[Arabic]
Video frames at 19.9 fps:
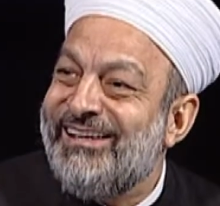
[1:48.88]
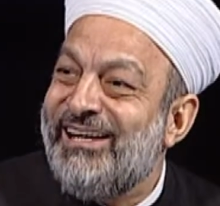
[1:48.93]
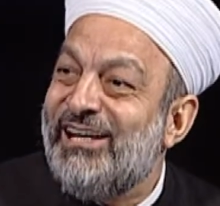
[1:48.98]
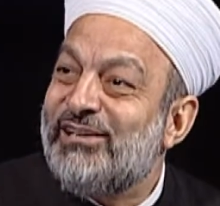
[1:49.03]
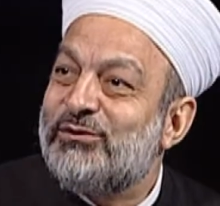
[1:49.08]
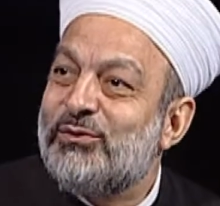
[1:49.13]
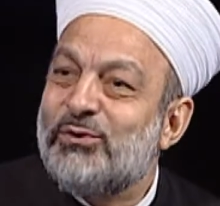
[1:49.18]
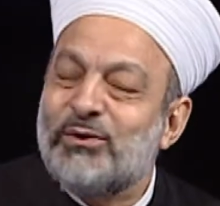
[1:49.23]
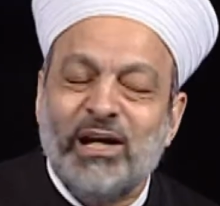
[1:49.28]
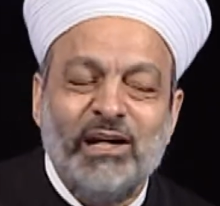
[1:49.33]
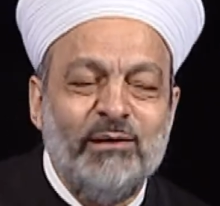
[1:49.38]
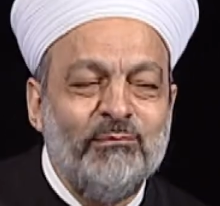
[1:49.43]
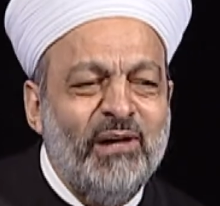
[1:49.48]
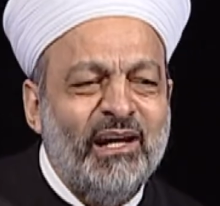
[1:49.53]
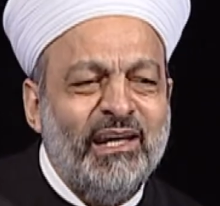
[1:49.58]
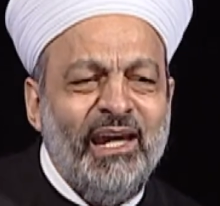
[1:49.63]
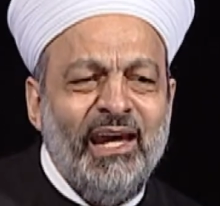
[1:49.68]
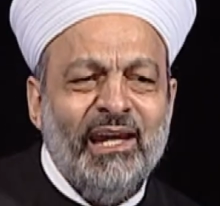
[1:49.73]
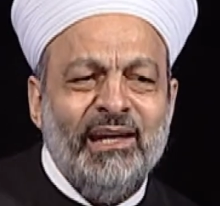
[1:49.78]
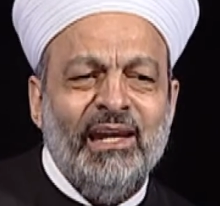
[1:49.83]
يطهر
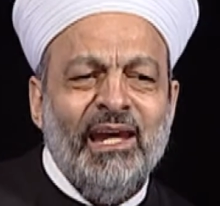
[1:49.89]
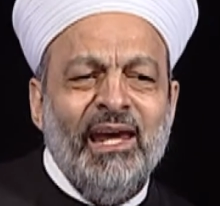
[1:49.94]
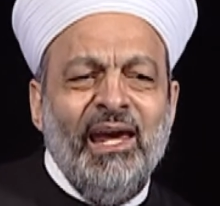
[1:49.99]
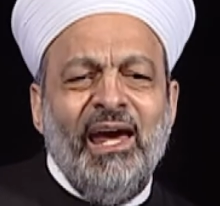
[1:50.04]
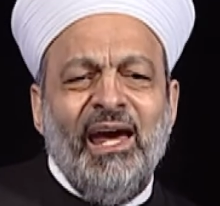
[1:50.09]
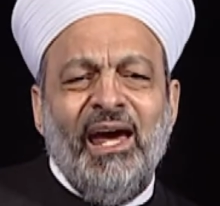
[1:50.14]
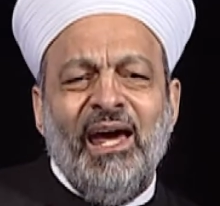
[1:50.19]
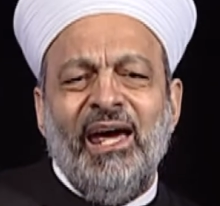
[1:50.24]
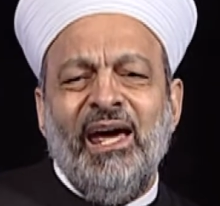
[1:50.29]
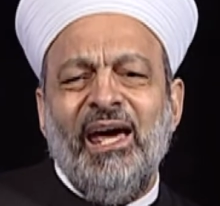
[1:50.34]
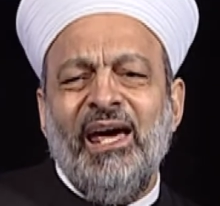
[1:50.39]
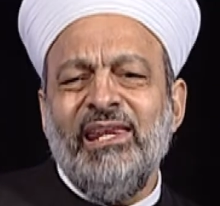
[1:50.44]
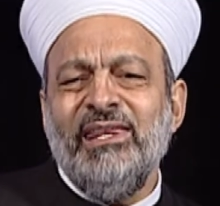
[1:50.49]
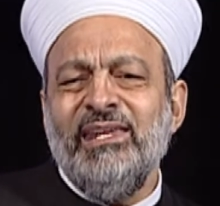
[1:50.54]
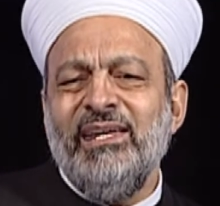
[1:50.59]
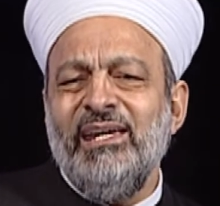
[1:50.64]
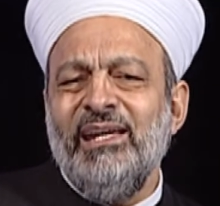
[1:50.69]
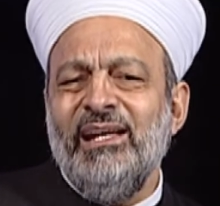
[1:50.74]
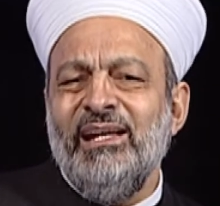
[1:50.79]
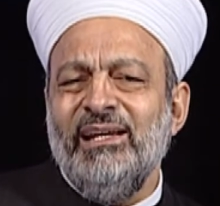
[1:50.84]
المكان
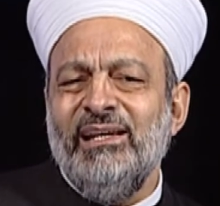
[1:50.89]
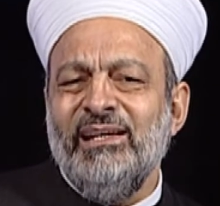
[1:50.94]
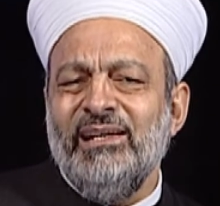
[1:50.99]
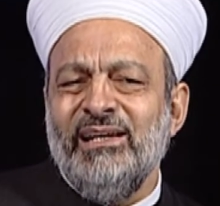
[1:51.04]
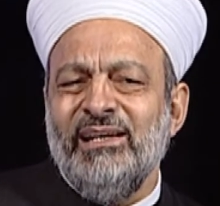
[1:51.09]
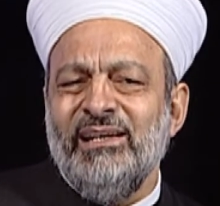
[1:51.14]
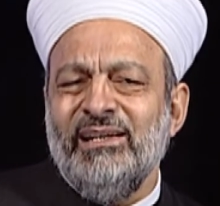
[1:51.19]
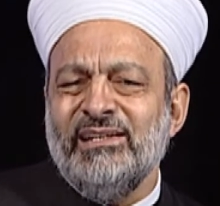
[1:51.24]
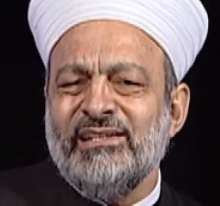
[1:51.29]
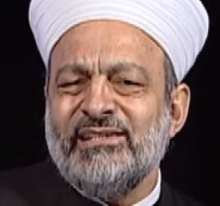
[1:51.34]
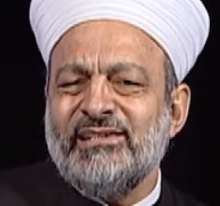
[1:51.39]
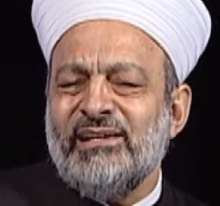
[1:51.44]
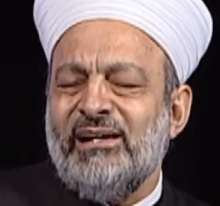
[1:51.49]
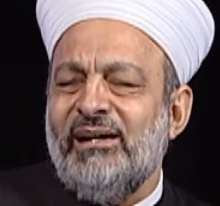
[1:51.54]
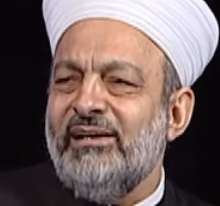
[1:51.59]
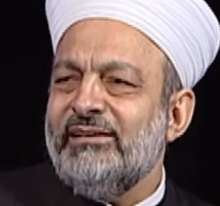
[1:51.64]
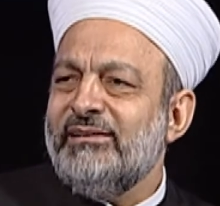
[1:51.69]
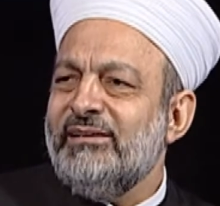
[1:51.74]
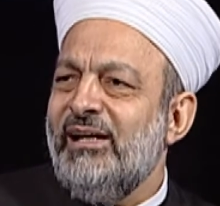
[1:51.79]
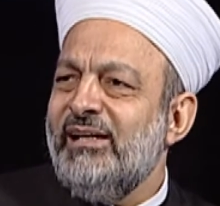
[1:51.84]
هذه
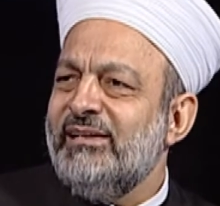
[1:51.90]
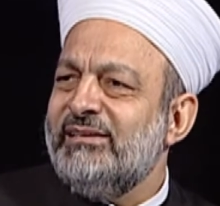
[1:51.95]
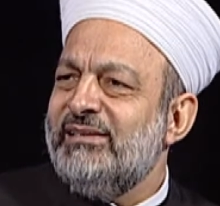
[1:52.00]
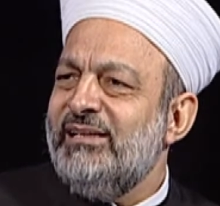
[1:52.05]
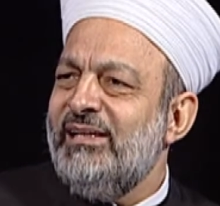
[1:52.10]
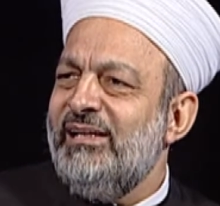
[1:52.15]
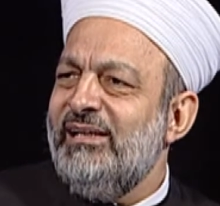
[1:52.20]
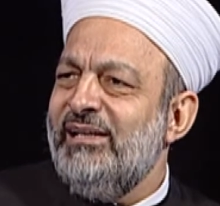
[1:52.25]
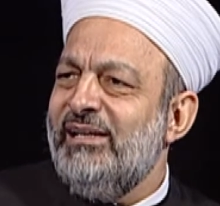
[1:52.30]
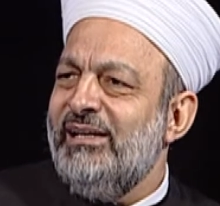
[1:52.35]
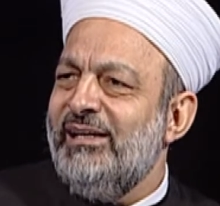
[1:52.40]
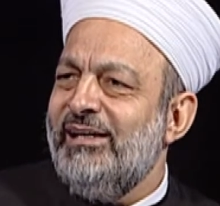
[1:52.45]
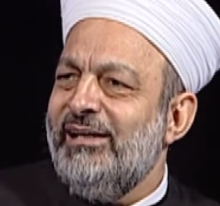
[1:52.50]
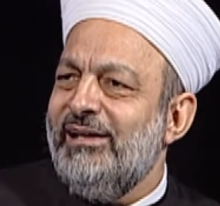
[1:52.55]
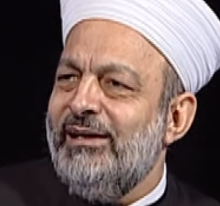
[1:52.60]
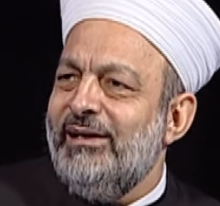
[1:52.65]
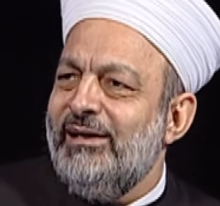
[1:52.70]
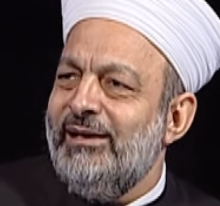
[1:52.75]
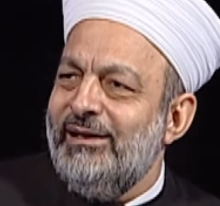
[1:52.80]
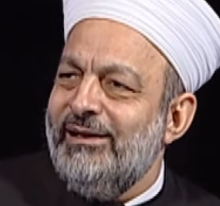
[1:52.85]
الاسقاطات
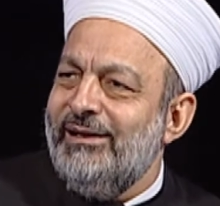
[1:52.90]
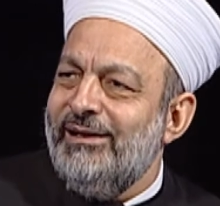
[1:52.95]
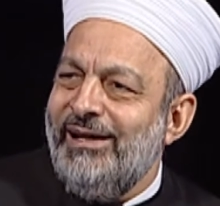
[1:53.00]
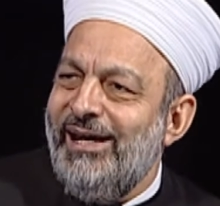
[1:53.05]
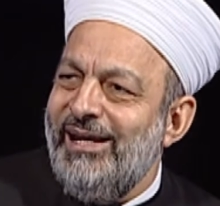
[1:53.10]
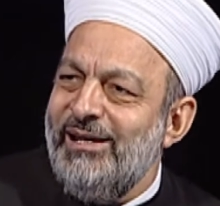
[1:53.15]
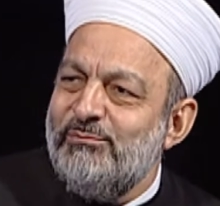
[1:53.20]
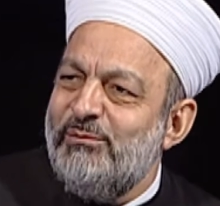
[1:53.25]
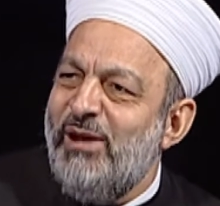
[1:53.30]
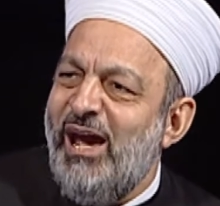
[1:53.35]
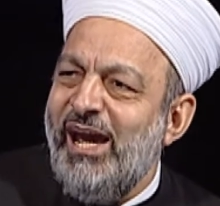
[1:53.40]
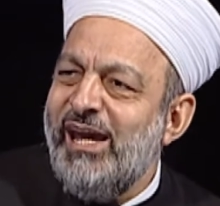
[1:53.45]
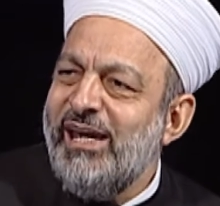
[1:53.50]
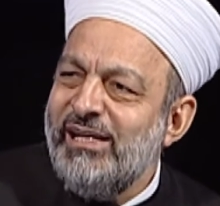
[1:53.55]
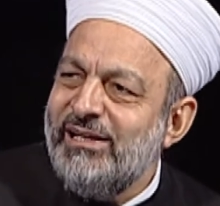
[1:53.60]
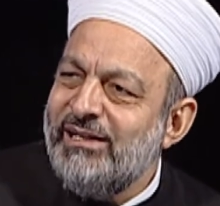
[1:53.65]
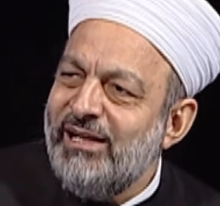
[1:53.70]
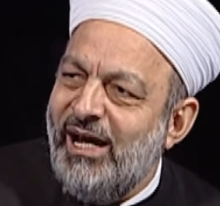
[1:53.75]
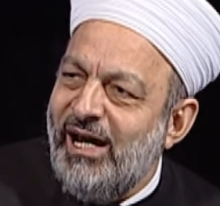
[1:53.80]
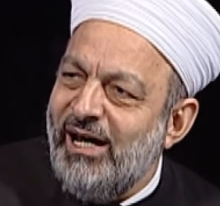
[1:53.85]

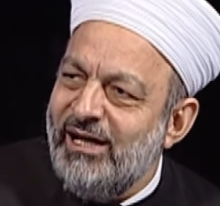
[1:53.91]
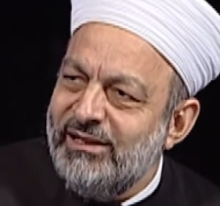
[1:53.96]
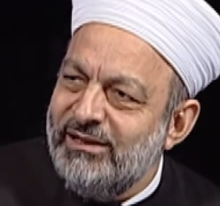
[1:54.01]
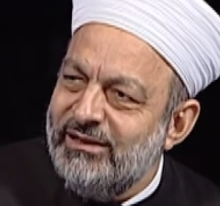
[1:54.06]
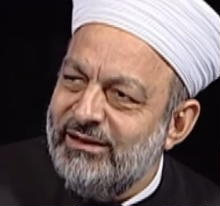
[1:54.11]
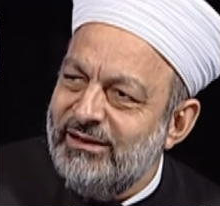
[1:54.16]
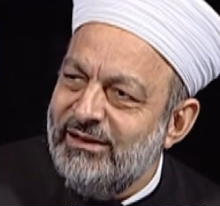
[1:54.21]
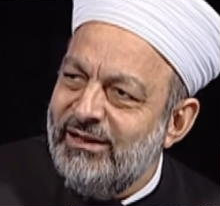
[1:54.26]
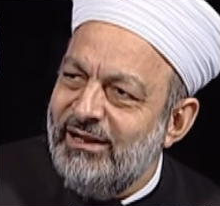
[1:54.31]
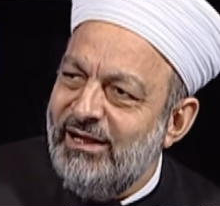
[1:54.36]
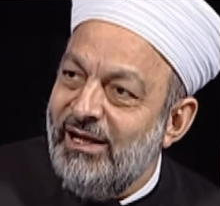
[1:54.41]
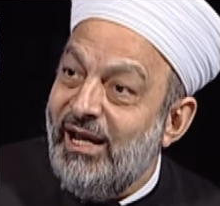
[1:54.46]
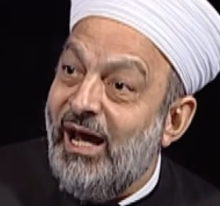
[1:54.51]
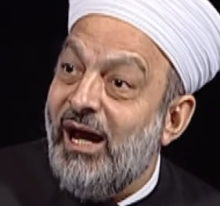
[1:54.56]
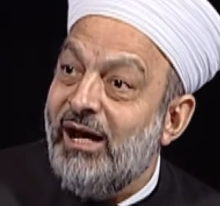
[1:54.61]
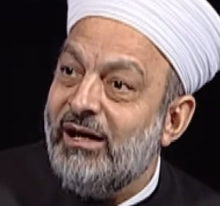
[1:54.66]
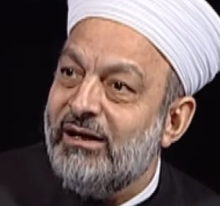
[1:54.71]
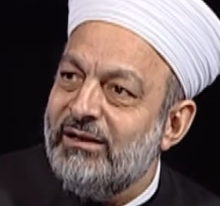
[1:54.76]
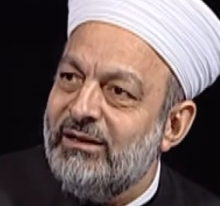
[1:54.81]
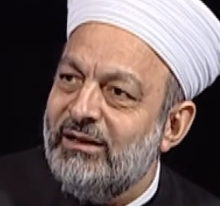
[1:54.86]
البعيده عن
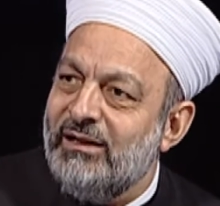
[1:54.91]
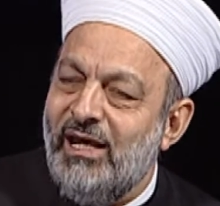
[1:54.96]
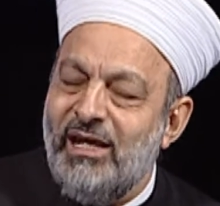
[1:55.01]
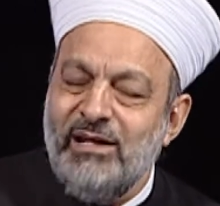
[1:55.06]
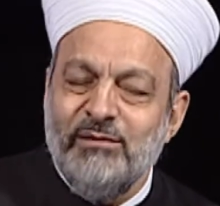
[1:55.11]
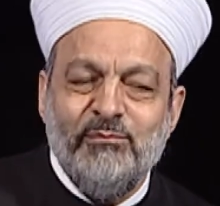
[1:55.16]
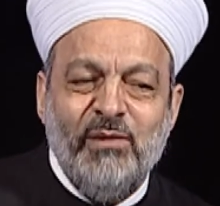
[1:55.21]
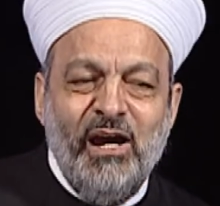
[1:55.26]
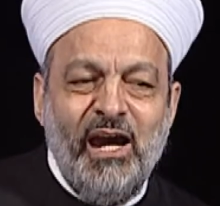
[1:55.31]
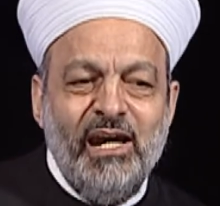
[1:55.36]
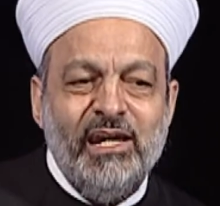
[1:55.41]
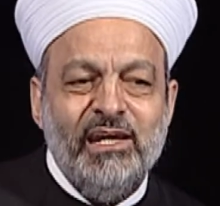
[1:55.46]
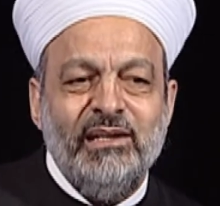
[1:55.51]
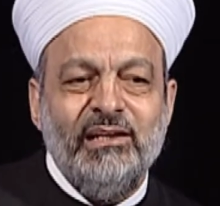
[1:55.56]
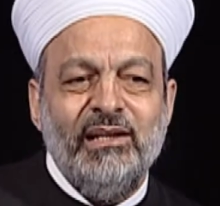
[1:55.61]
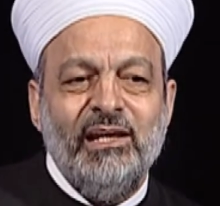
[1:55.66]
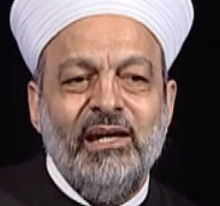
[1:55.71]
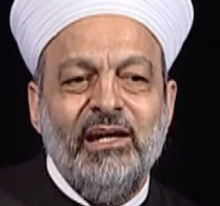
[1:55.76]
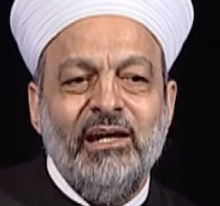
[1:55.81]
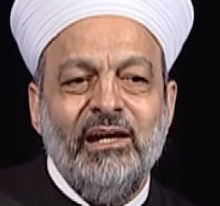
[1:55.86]
العقل
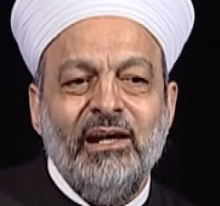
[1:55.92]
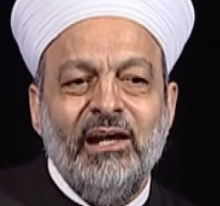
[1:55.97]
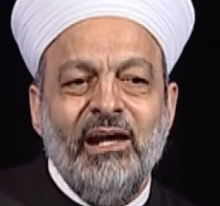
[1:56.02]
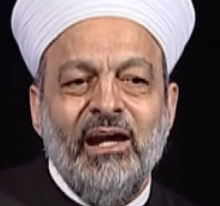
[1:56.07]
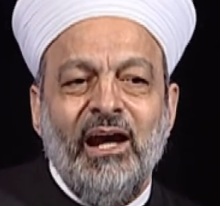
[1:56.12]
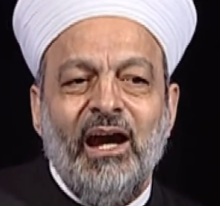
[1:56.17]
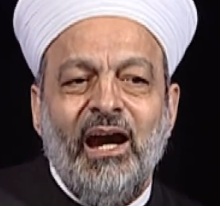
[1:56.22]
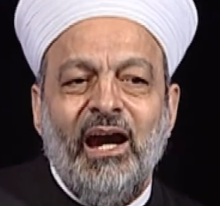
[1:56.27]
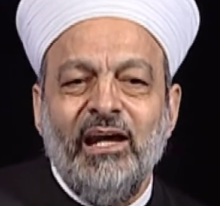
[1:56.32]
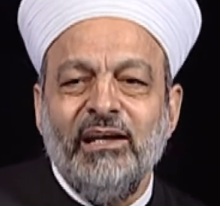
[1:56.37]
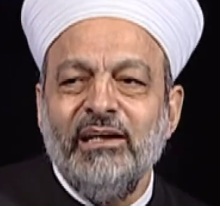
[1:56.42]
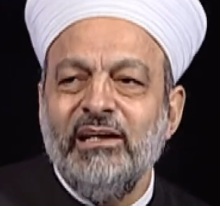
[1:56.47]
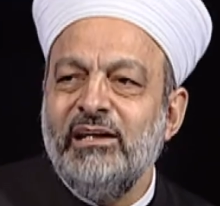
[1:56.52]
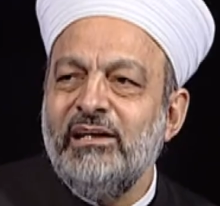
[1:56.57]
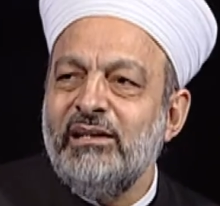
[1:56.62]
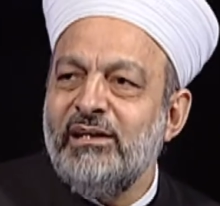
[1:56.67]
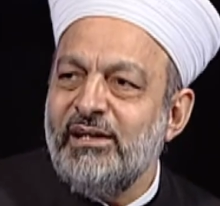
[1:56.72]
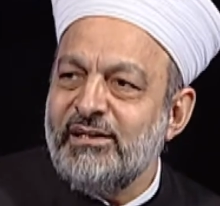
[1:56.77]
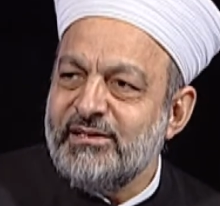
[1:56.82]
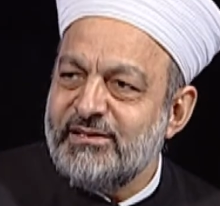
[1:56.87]
البعيده عن
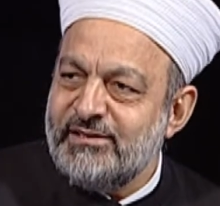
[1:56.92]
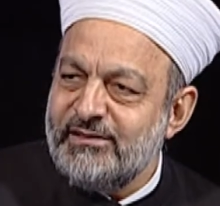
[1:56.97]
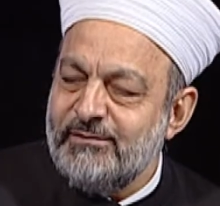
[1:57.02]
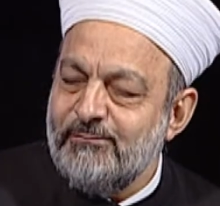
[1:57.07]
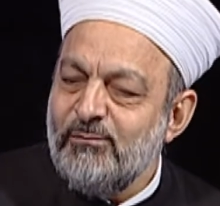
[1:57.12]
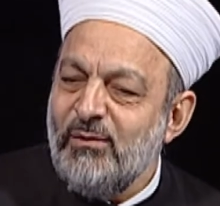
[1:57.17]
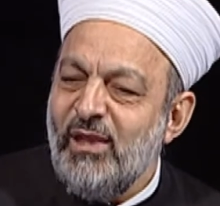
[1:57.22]
النص